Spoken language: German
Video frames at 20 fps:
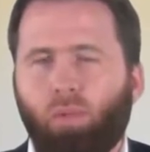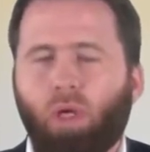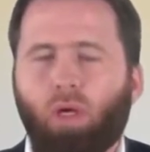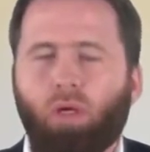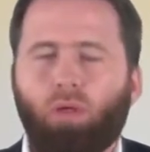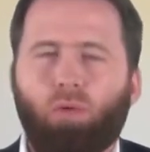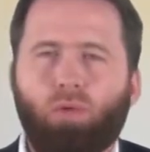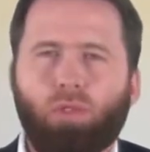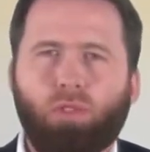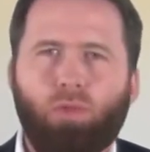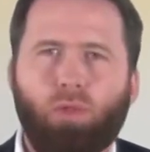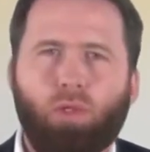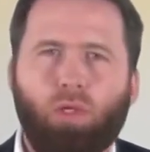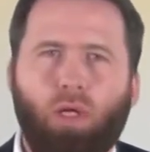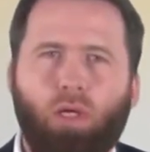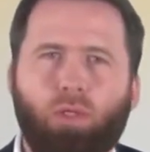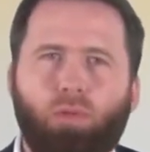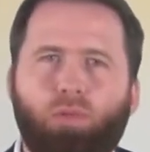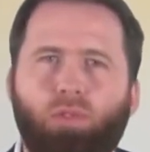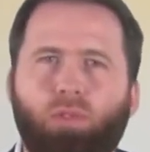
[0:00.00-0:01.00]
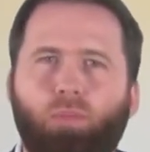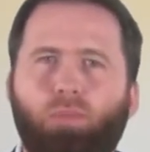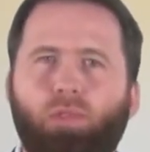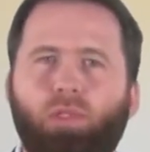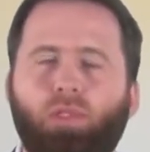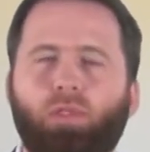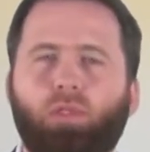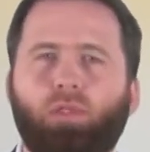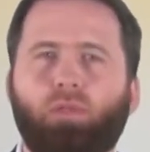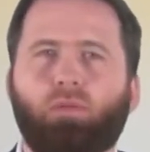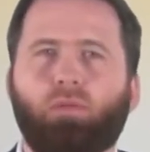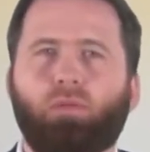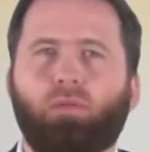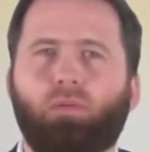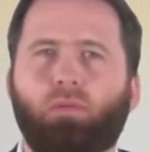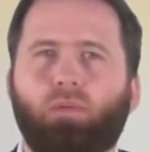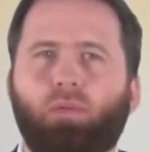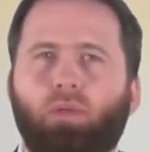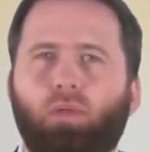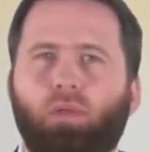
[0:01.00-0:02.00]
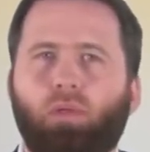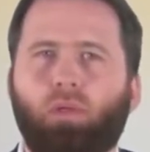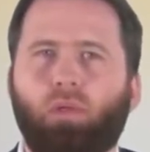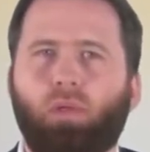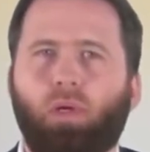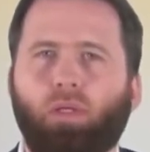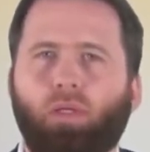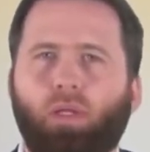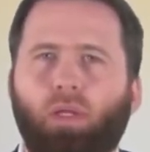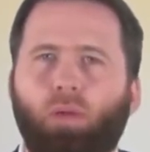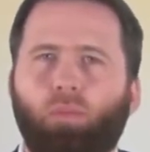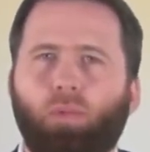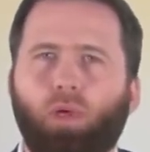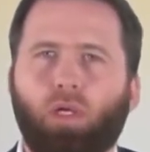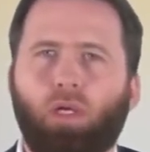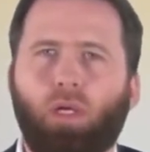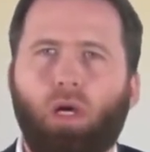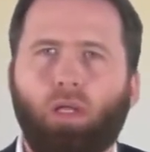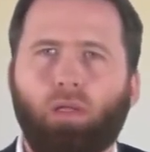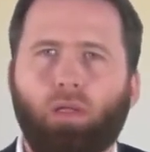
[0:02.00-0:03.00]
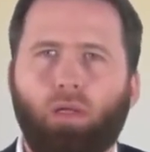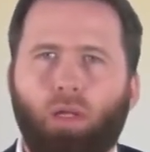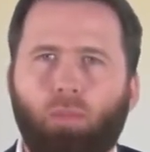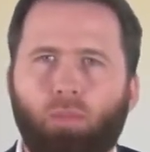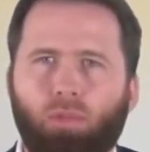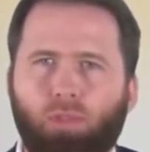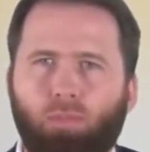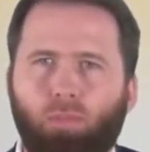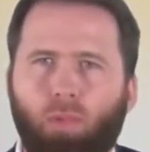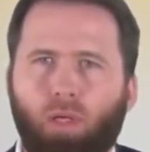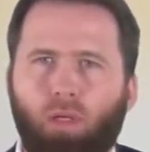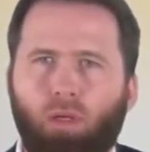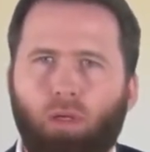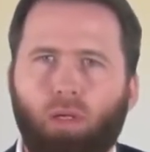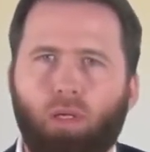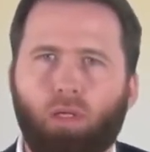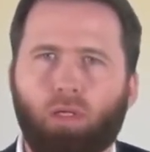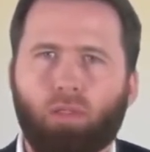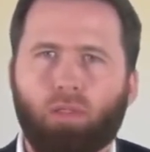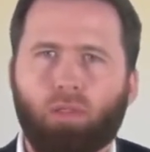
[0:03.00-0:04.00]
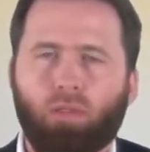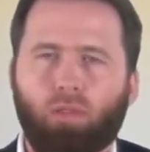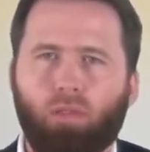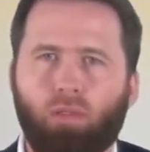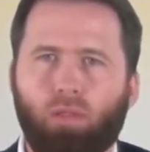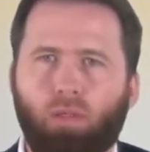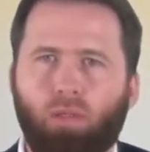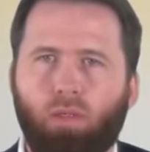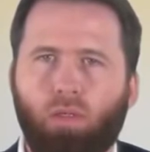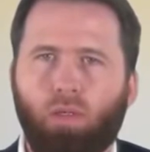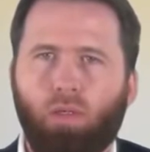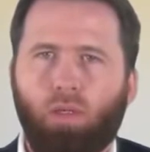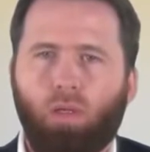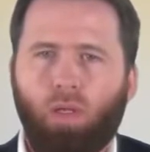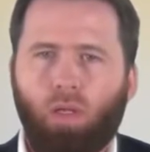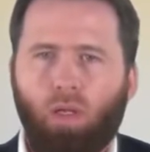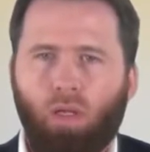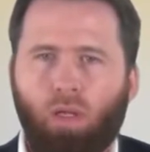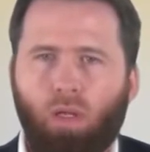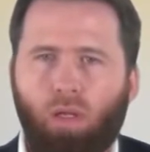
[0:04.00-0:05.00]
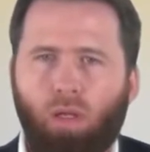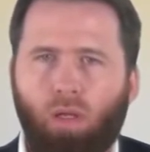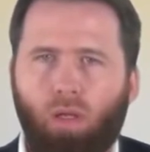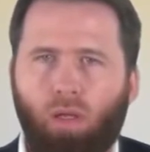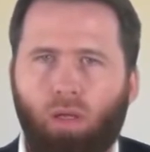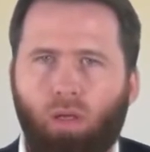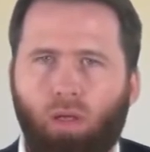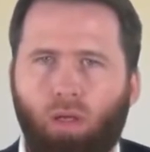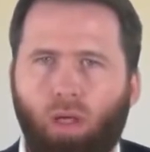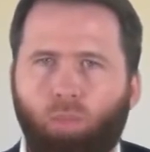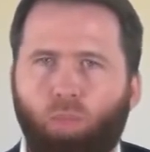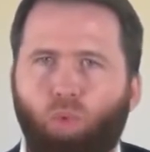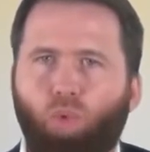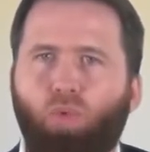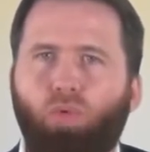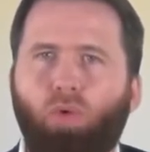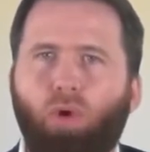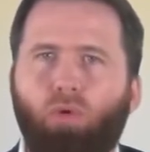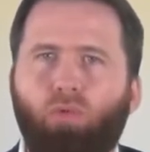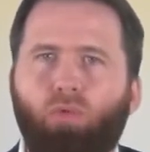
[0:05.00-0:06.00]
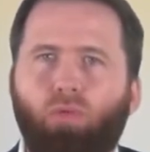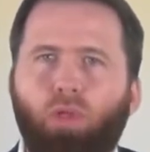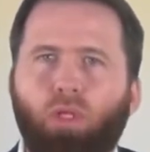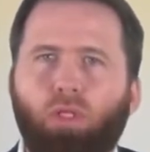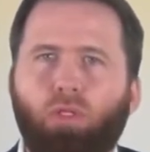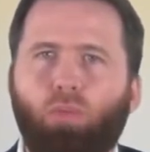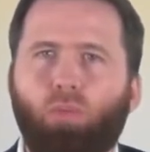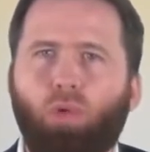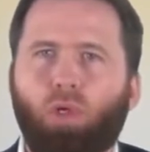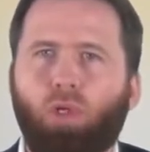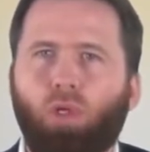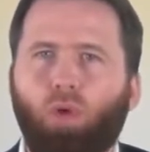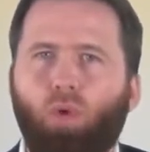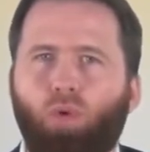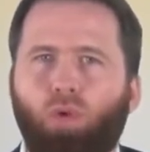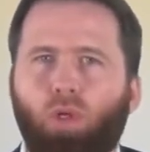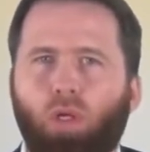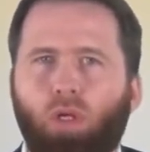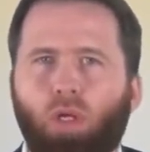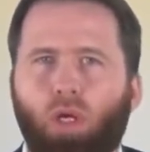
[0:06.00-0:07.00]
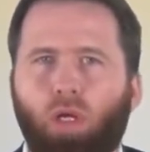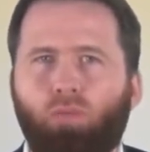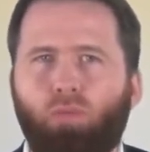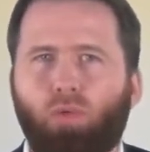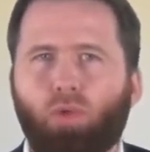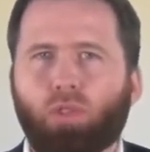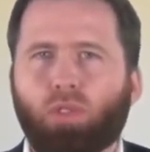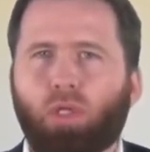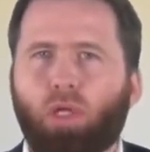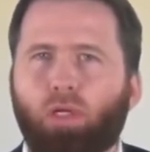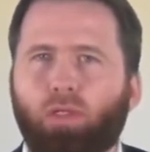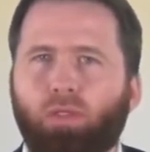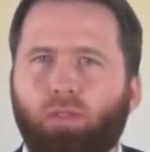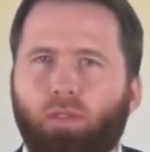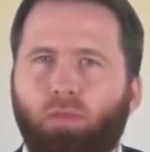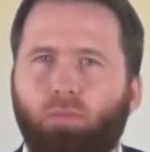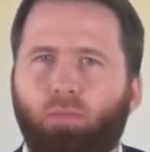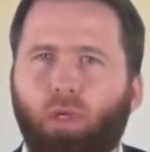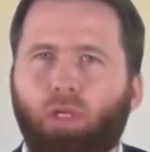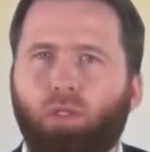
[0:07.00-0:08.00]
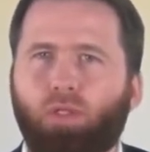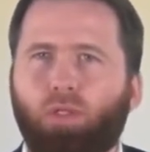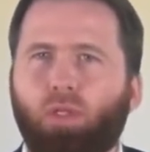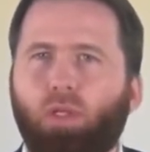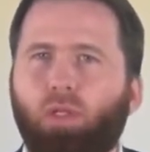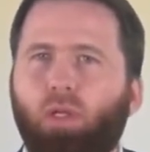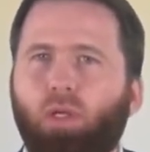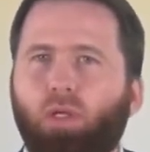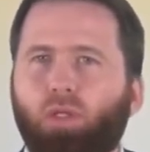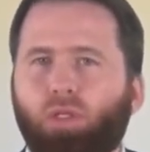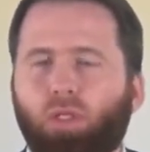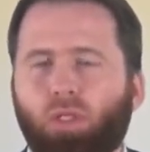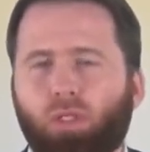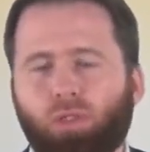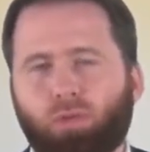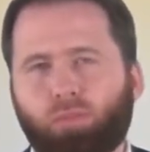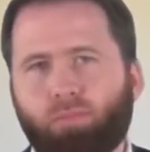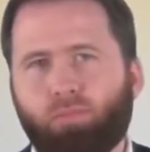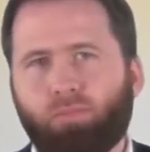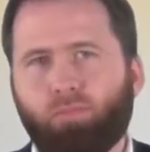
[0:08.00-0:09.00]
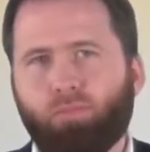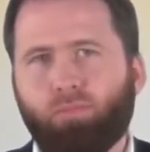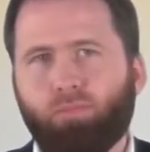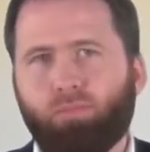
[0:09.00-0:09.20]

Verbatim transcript: Im Jahre 1978 hat ein Amerikaner namens Michael Hart ein Buch veröffentlicht über die 100 einflussreichsten Menschen in der Geschichte.